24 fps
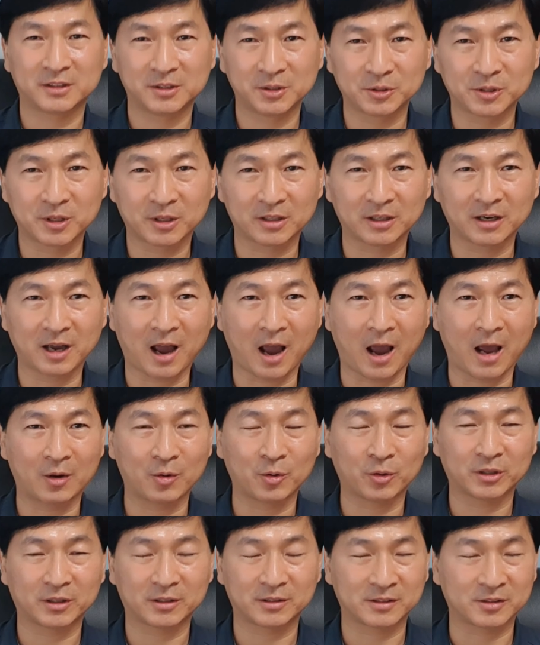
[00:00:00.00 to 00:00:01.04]
기요사키가 안
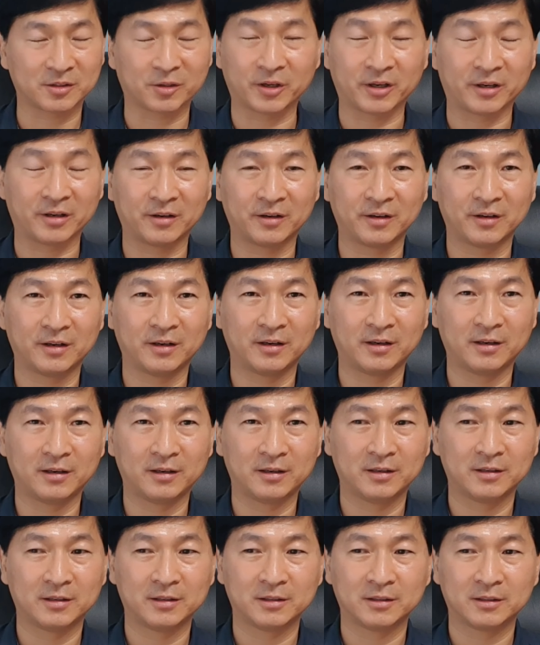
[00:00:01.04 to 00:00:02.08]
왔어요.
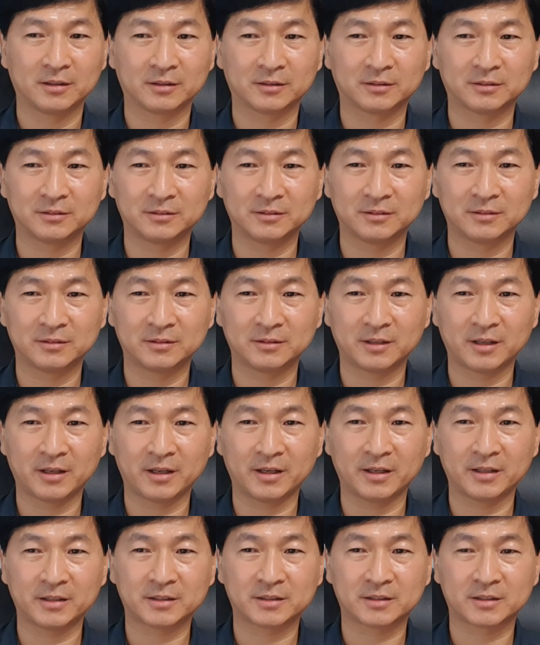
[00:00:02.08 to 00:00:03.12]

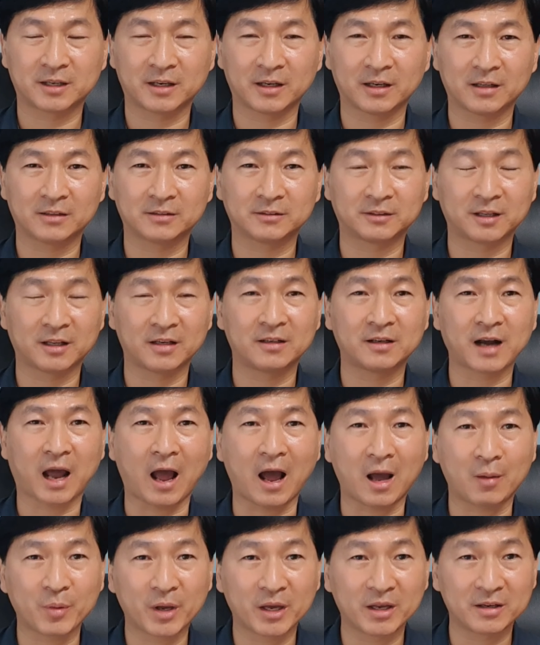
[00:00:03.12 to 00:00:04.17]
근데 제가 그때는
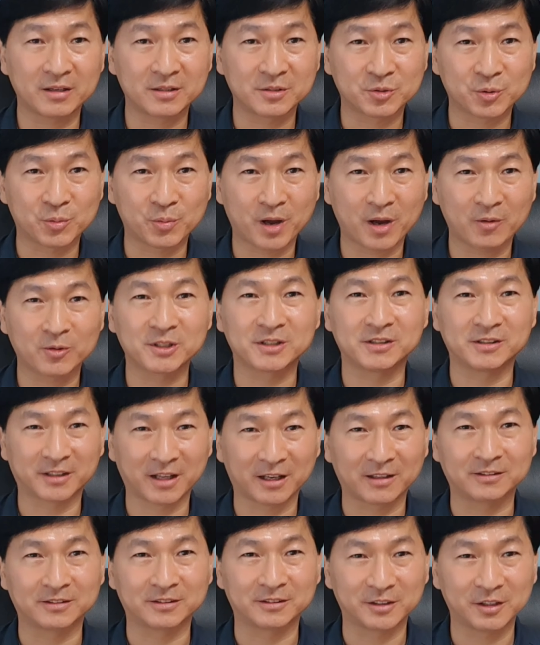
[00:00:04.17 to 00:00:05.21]
아메이를 좀 하고 있을
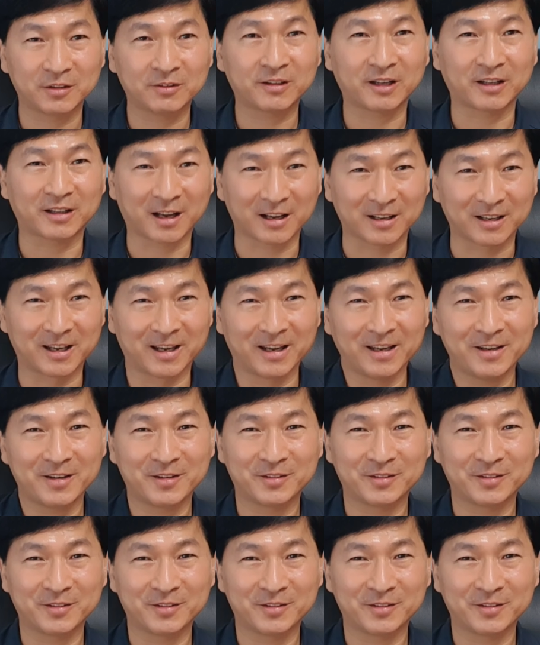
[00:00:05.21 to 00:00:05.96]
때거든요. 다단계